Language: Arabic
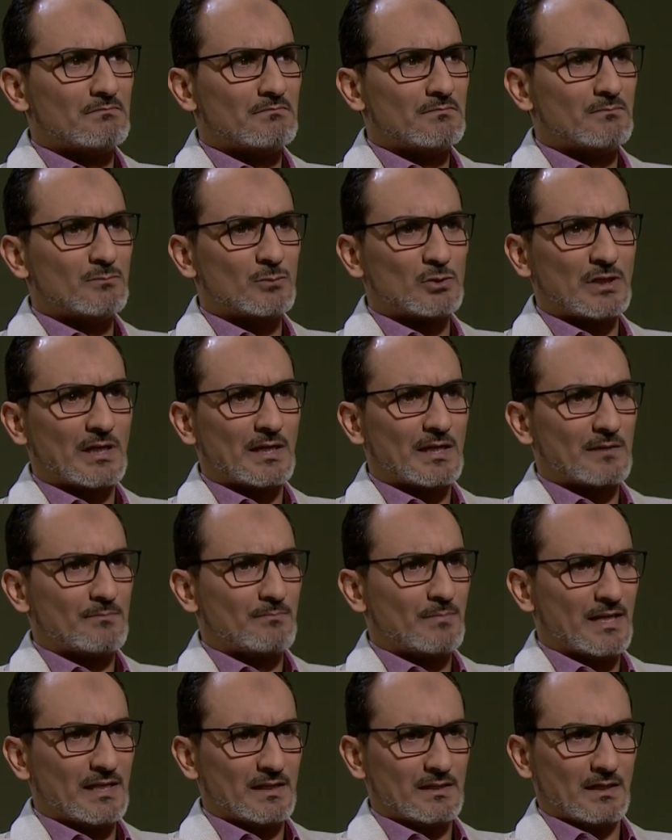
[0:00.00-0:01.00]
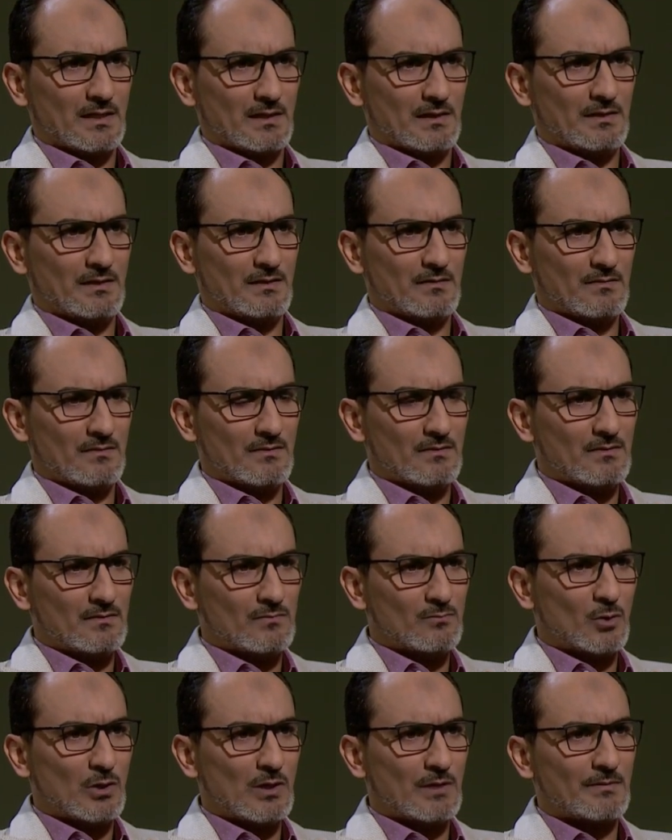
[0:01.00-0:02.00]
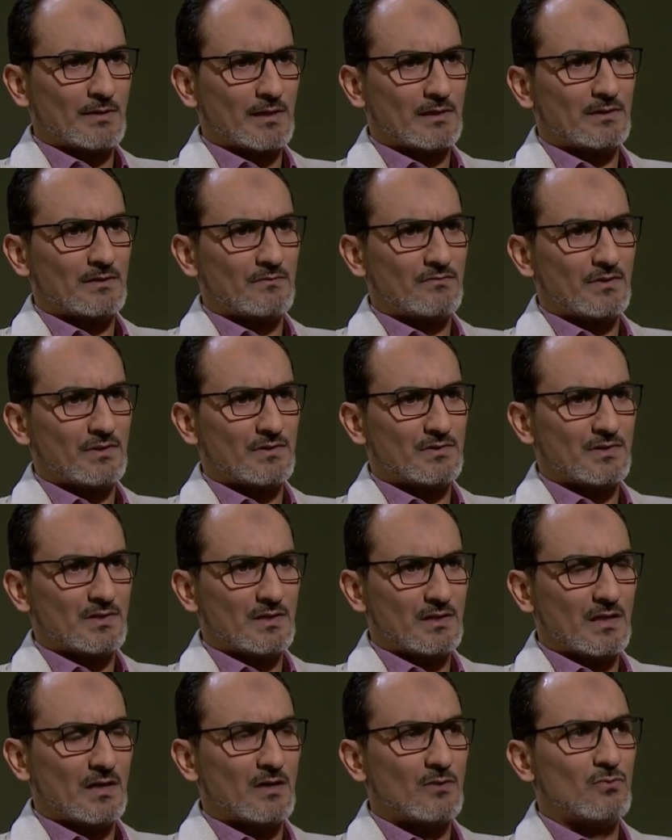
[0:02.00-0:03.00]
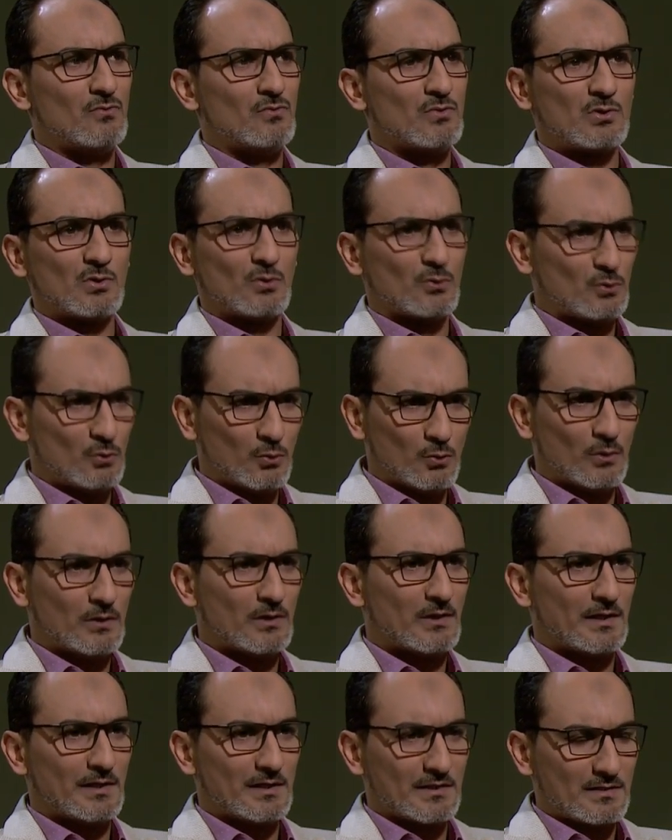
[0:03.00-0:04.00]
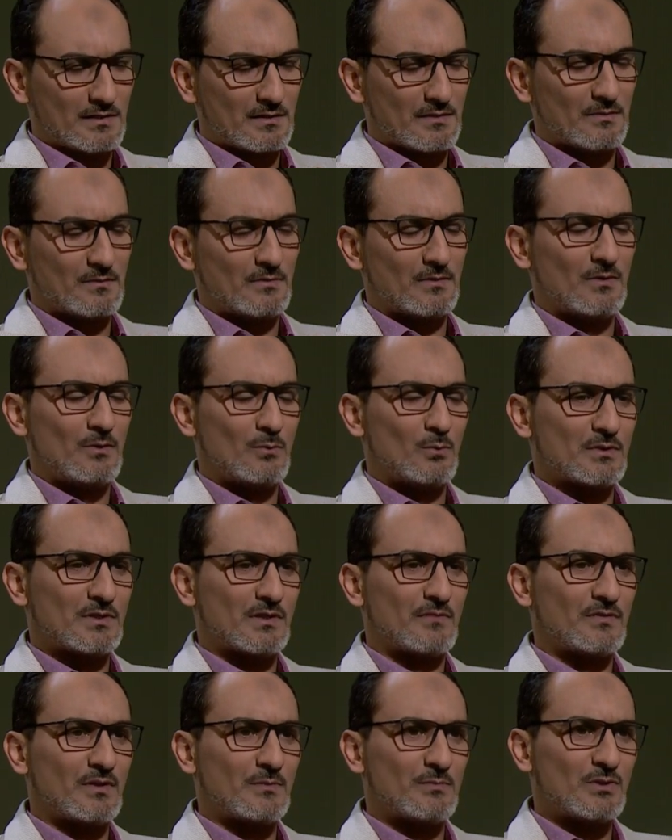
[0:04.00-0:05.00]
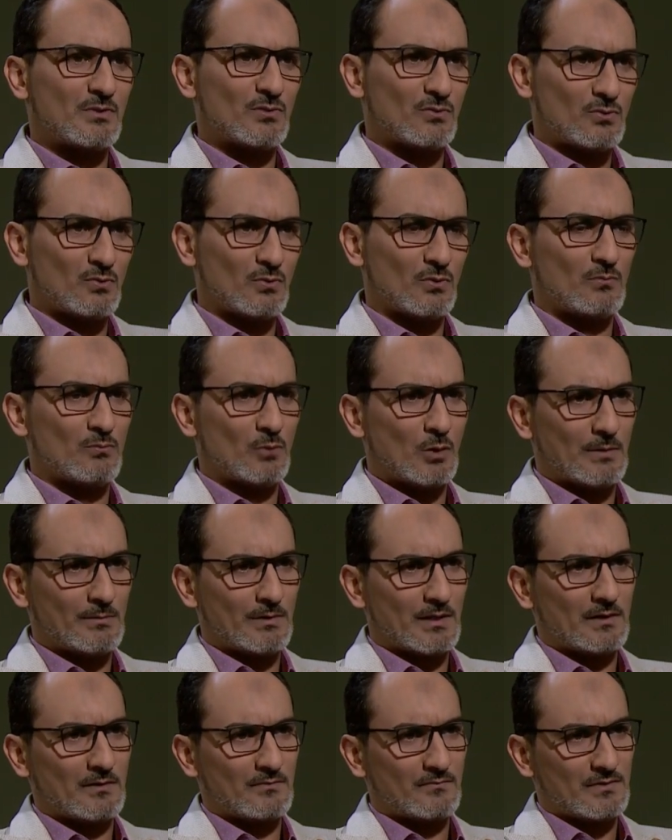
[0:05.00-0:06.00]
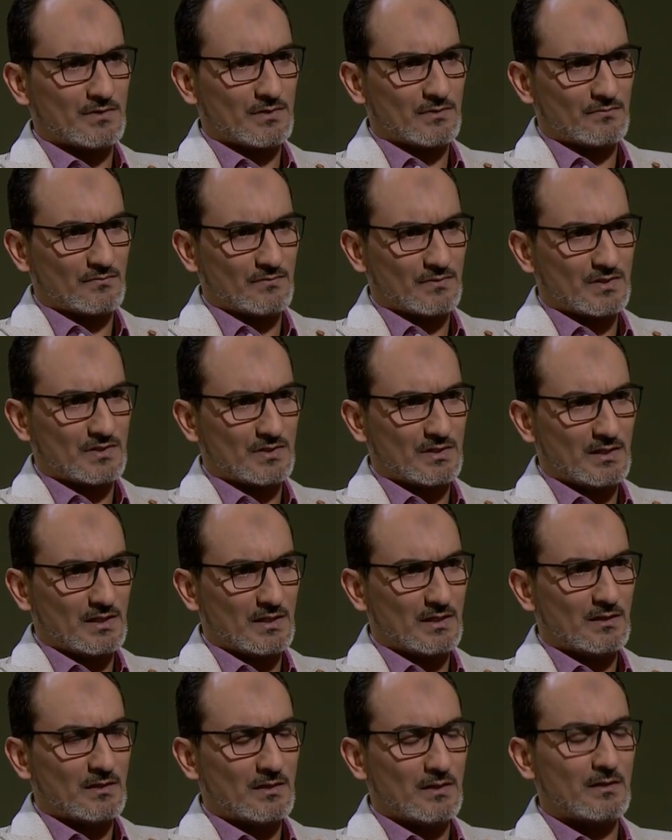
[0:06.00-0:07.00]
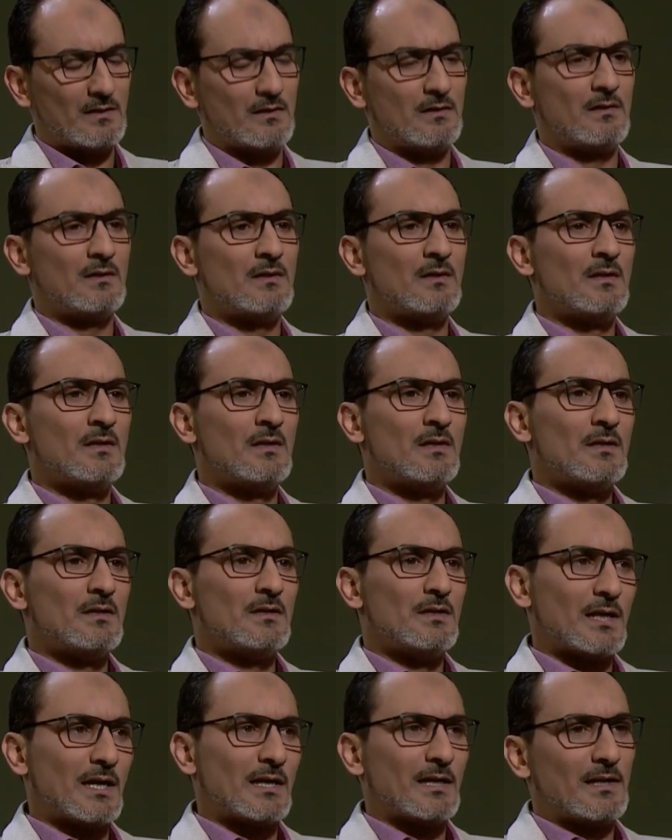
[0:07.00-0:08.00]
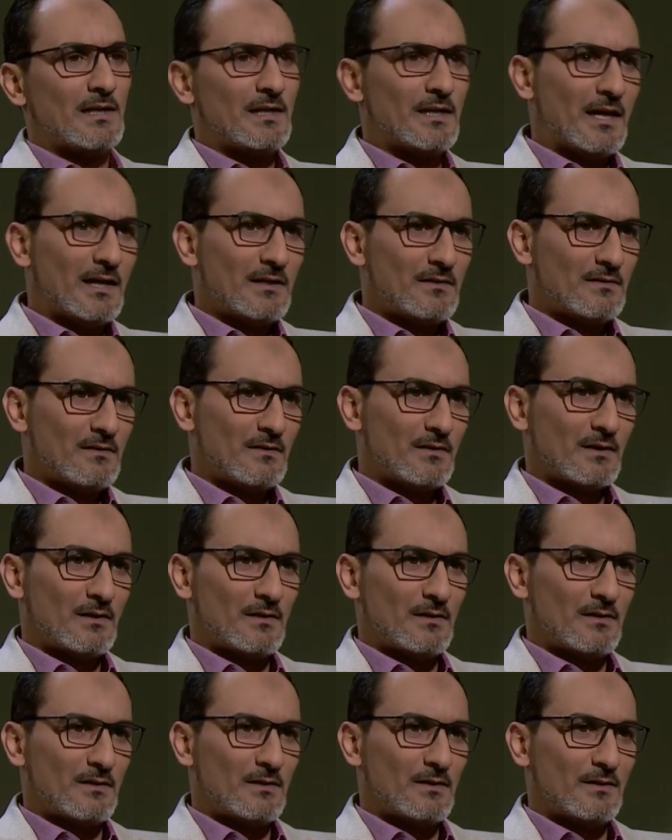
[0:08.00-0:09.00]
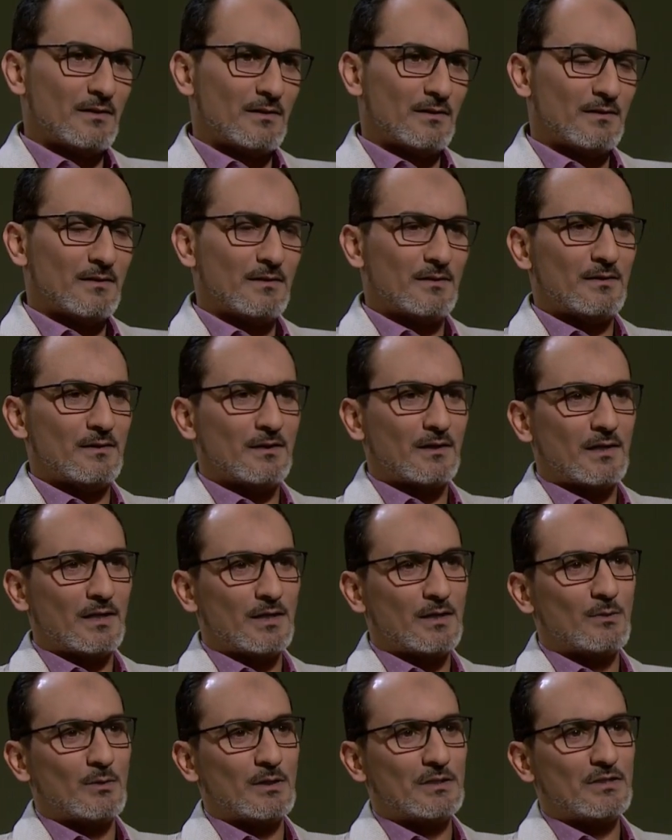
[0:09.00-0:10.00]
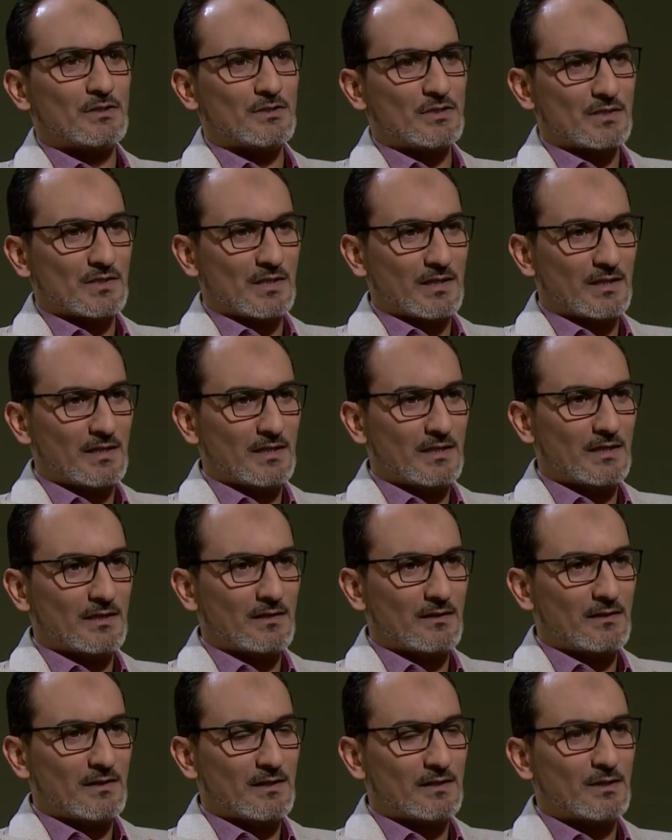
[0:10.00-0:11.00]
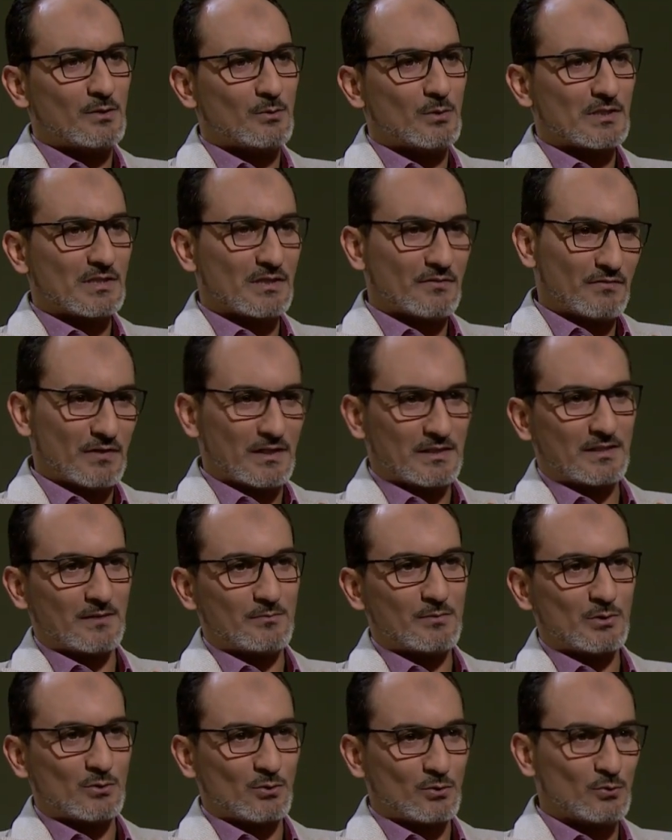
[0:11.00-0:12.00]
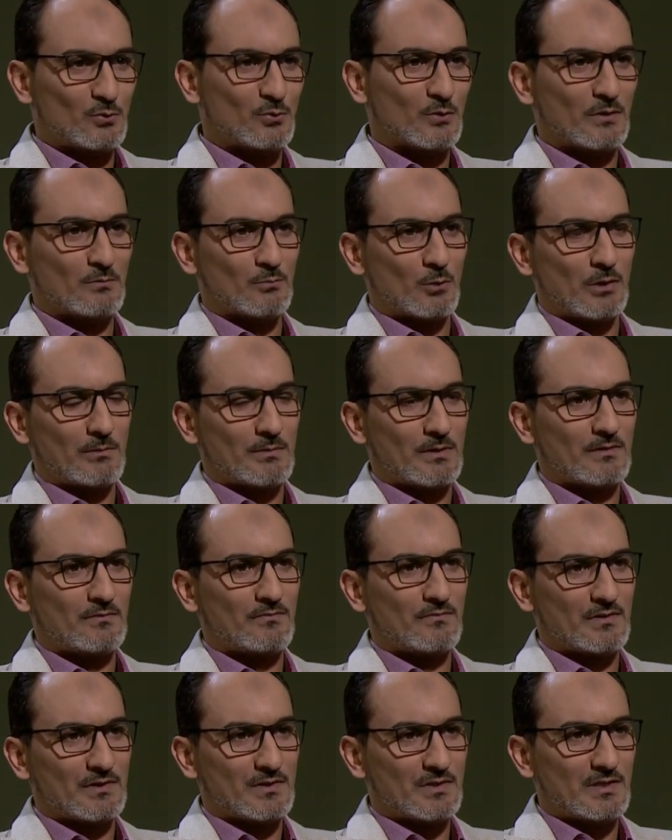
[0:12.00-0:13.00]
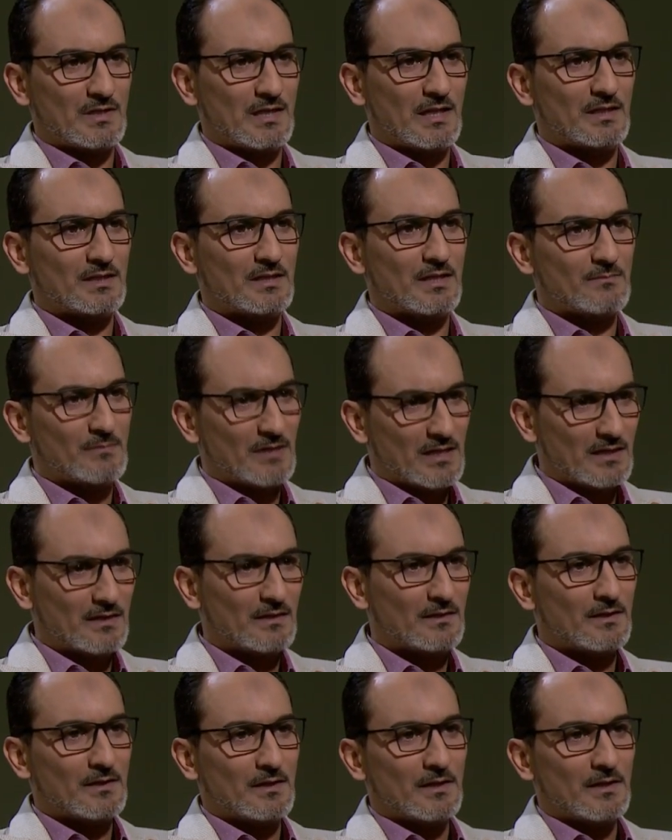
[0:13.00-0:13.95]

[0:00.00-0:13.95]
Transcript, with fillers: مجرد بيدق للمخابرات الفرنسيه او صردوق انا وصفته بصردوق المخابرات الفرنسيه نقلا عن القنوات الجزائرية التي وصفاتها بصردوق المخابرات الفرنسية عندما